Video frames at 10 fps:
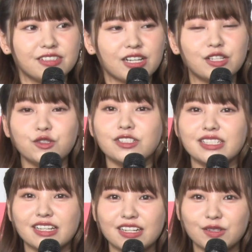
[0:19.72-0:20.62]
加入し
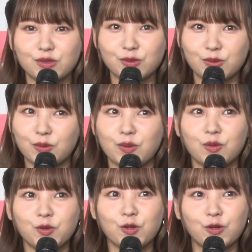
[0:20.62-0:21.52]
てからずっと
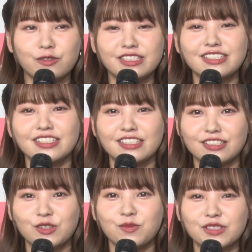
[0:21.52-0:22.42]
目標にしていた
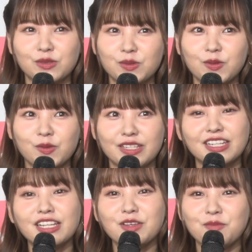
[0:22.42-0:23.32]
選抜を
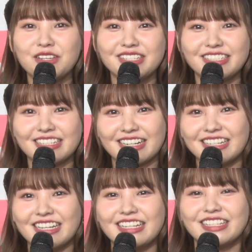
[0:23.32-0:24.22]
7年目にして
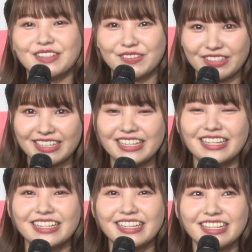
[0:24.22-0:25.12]
叶えれたの
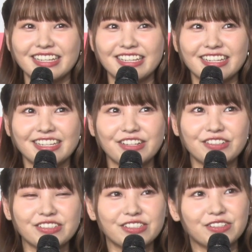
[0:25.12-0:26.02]
で
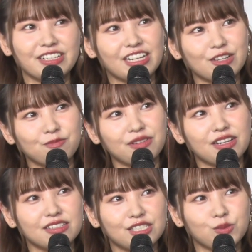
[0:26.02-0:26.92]
それがやっ
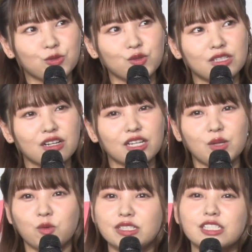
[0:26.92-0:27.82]
ぱ自分の中
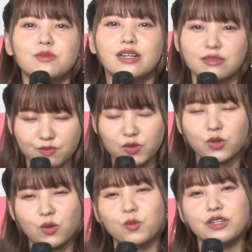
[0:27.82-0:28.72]
でも一番
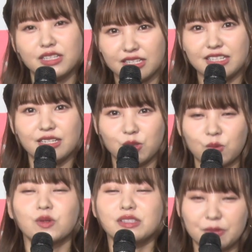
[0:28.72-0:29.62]
思い出に
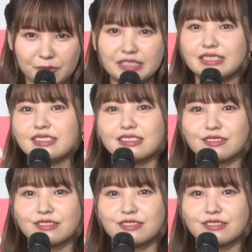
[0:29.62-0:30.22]
残ってます。